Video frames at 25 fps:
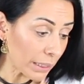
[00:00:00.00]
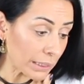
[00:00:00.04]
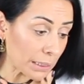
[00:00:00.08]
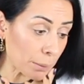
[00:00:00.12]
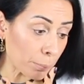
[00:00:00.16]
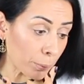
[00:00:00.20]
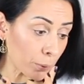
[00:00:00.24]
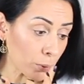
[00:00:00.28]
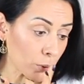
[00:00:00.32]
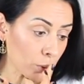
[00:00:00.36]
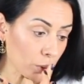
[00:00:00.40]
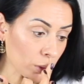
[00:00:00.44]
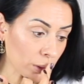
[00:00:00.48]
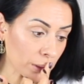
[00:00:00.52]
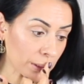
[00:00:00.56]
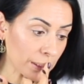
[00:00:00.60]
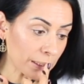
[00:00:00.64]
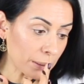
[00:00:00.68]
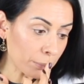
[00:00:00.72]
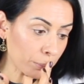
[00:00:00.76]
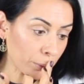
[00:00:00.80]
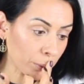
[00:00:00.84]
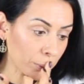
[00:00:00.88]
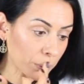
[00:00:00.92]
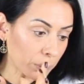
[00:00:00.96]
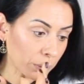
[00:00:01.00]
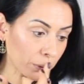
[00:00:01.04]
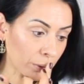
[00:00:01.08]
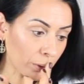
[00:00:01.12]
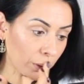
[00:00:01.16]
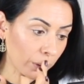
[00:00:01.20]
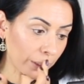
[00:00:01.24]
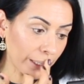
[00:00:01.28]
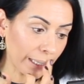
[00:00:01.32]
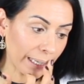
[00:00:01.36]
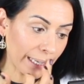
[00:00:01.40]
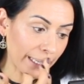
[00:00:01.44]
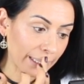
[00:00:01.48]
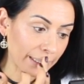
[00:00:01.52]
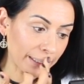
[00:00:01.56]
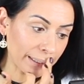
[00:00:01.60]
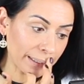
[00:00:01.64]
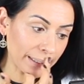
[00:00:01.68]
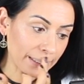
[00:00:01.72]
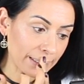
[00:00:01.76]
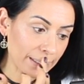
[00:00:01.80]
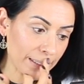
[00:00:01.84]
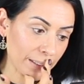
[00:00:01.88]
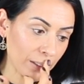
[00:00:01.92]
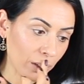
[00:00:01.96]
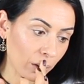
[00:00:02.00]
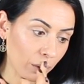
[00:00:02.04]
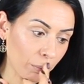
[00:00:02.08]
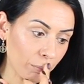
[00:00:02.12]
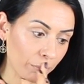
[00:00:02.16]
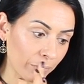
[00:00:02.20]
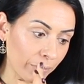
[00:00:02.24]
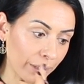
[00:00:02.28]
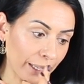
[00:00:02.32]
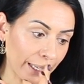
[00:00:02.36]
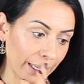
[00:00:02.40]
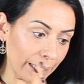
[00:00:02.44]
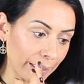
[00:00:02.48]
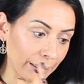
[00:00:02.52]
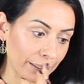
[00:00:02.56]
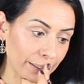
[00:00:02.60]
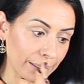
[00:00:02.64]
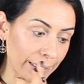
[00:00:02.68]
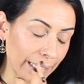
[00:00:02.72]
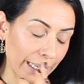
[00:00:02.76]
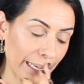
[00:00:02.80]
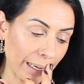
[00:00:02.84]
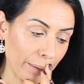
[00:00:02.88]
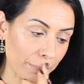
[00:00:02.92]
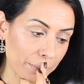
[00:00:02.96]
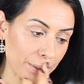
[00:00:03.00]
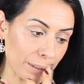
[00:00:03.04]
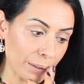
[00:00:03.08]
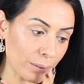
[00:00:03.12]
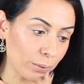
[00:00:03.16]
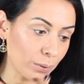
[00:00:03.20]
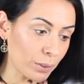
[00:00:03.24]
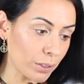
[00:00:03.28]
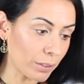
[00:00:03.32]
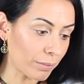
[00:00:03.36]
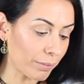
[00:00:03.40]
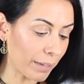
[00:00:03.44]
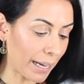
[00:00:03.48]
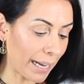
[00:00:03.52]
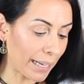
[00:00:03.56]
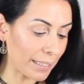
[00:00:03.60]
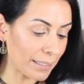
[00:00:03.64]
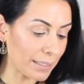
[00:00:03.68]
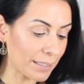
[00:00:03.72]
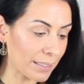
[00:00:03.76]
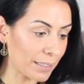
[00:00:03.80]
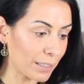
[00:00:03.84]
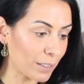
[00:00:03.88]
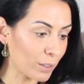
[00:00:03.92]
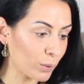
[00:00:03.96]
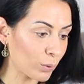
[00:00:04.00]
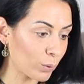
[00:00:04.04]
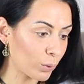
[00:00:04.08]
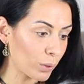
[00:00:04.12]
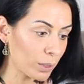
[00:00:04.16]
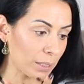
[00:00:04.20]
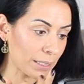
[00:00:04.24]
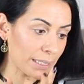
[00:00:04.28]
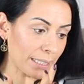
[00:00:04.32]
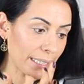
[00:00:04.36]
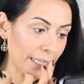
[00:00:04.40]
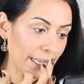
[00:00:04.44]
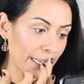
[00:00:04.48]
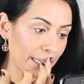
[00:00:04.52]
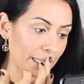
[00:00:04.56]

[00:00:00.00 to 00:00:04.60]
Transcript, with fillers: die Produkte, die Produktneuheiten, die jetzt kommen werden, der absolute Wahnsinn und